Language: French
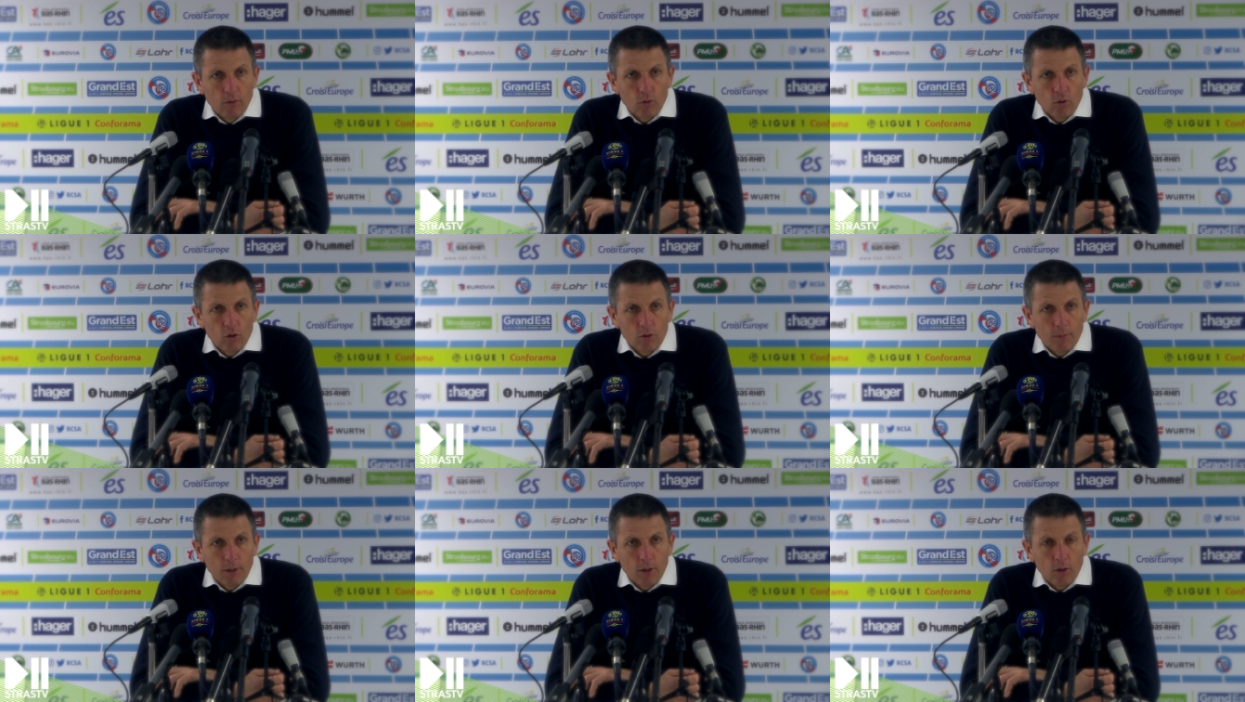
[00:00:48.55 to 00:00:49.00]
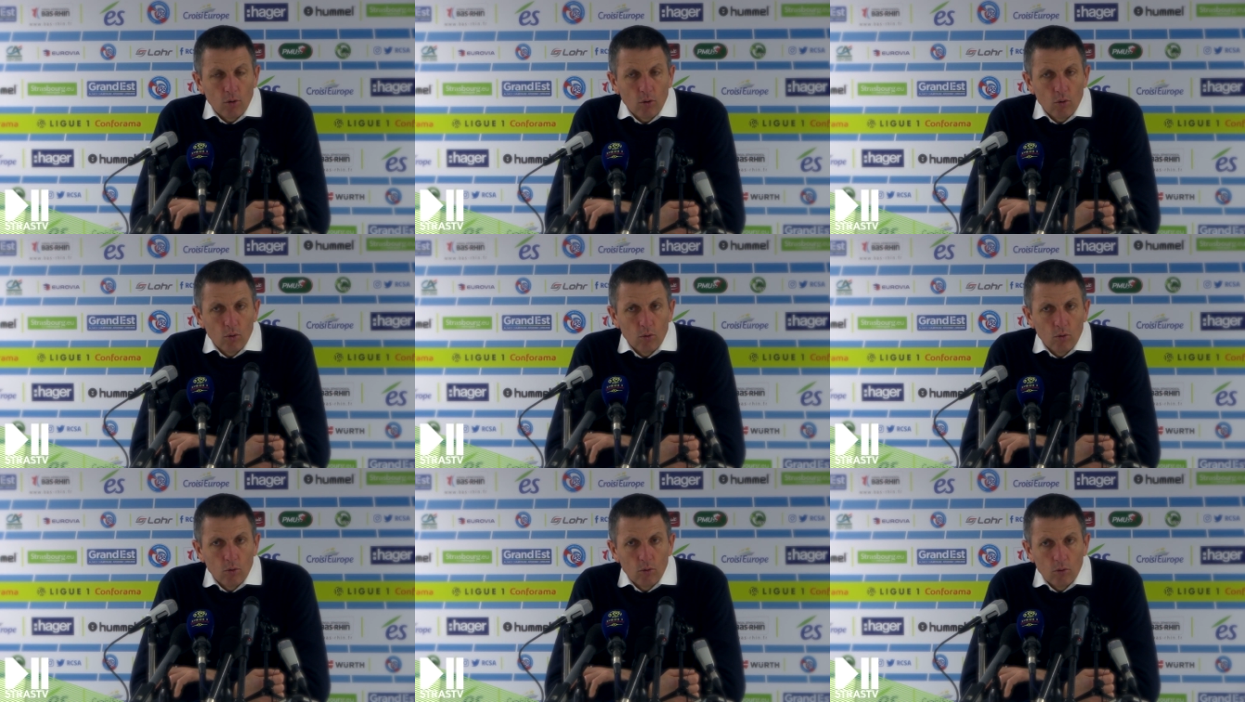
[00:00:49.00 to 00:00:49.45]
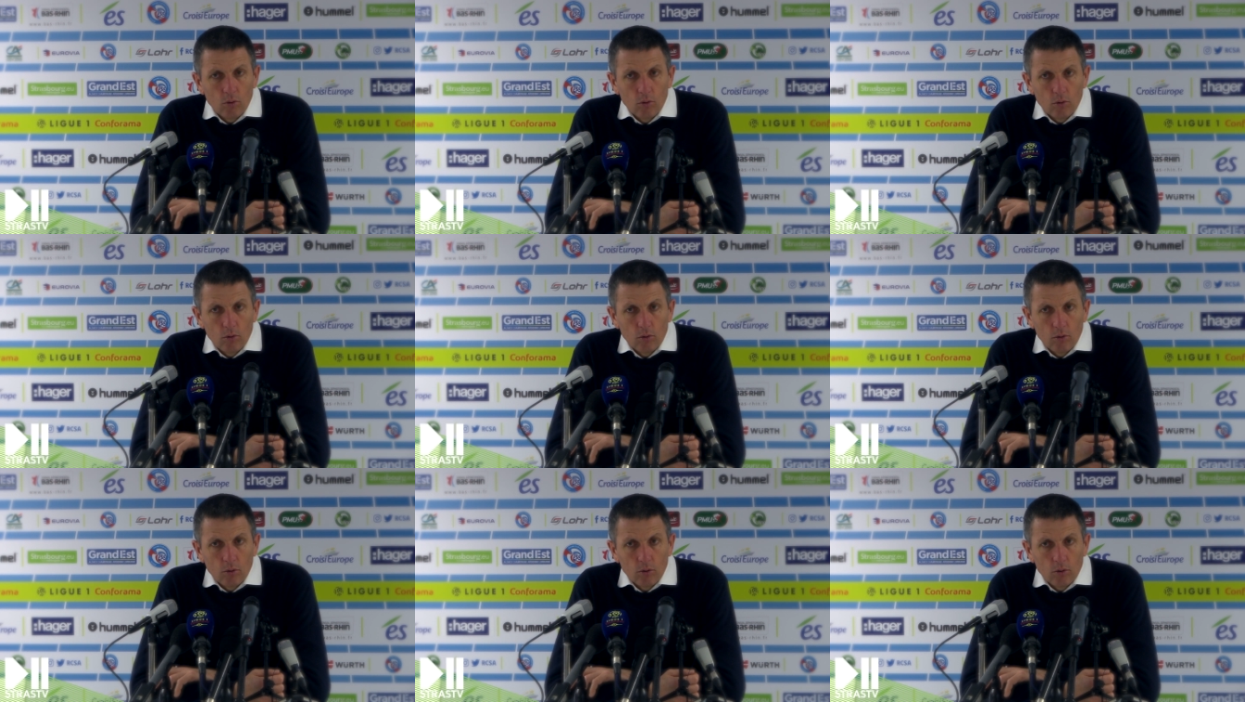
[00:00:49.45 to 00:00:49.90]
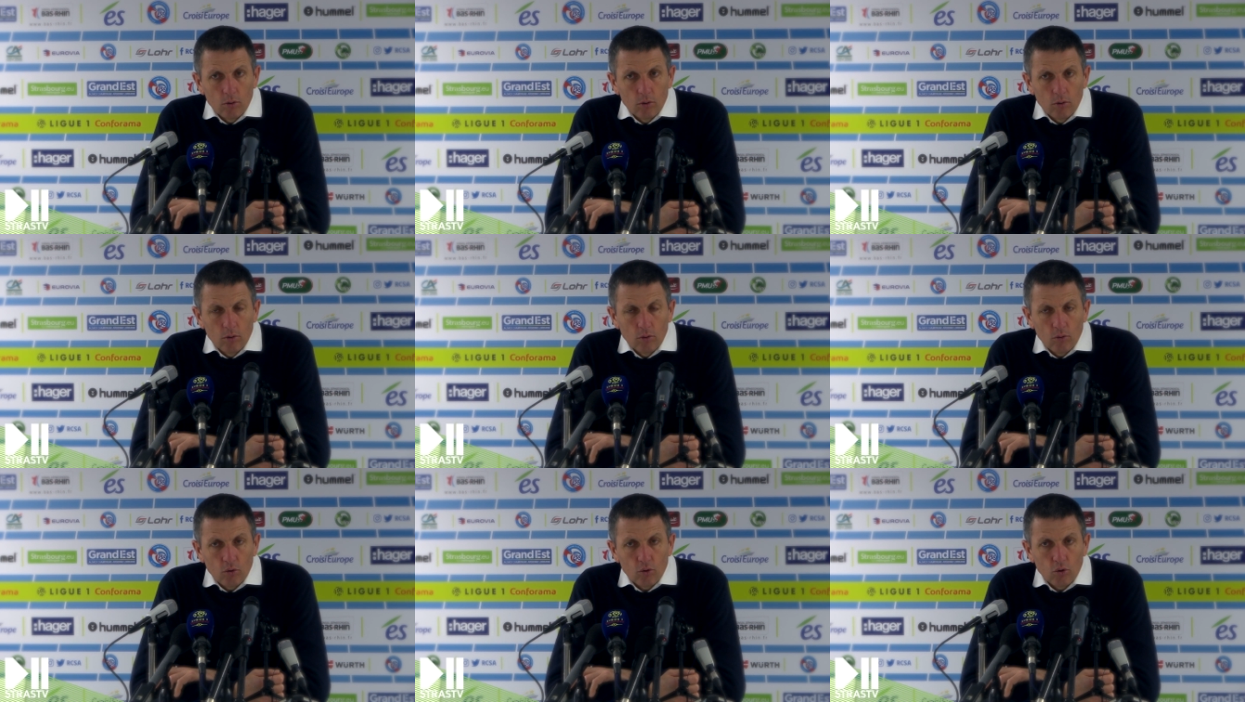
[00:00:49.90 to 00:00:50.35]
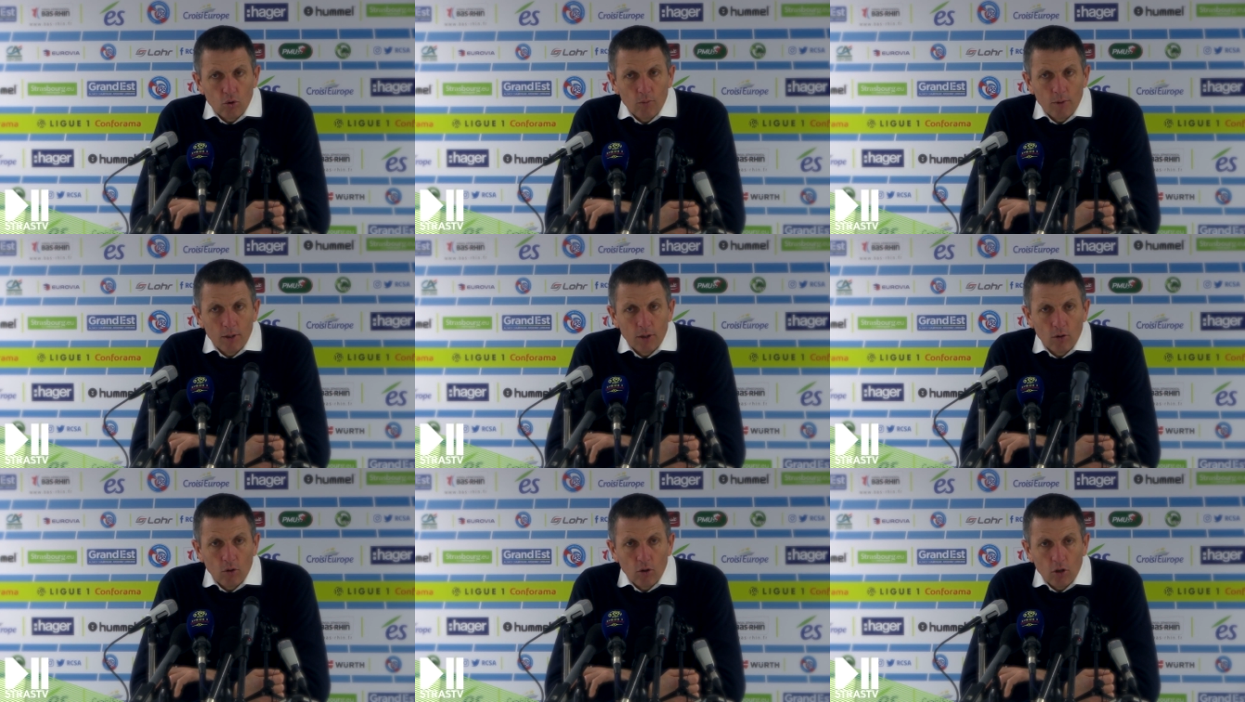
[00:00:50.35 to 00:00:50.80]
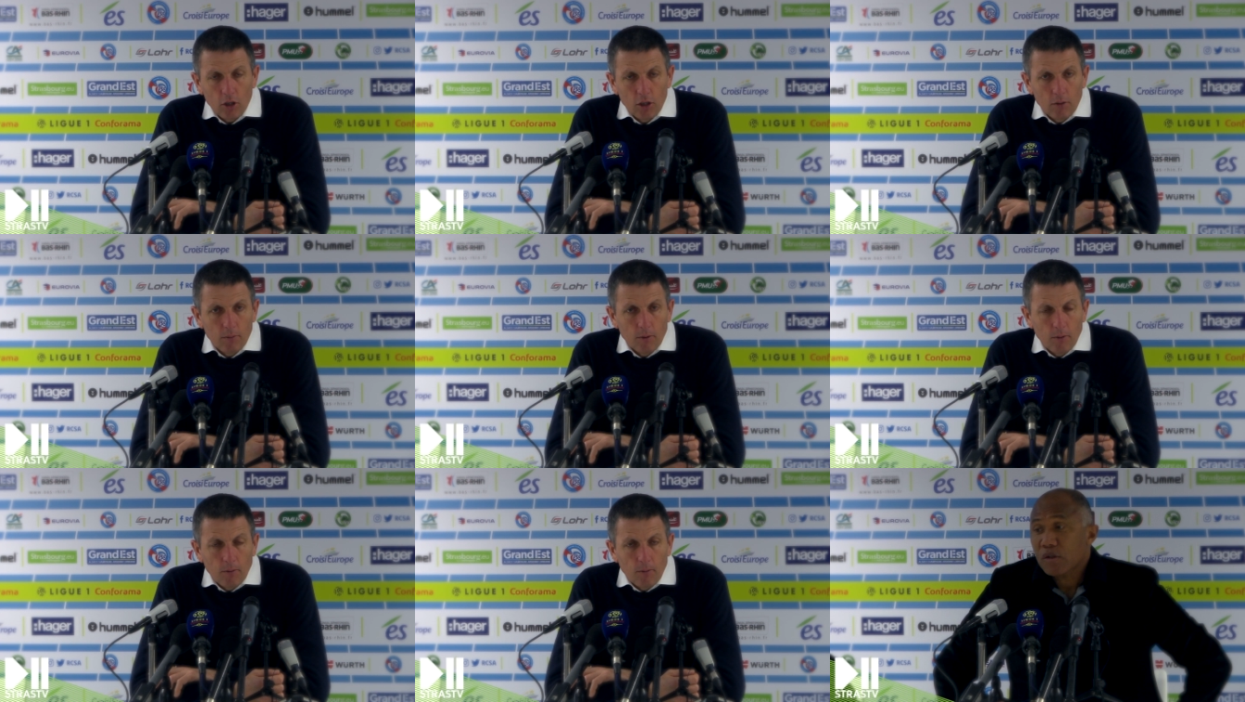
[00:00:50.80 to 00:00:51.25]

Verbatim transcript: qu'on se mette dans le, qu'on se remette dans le rythme.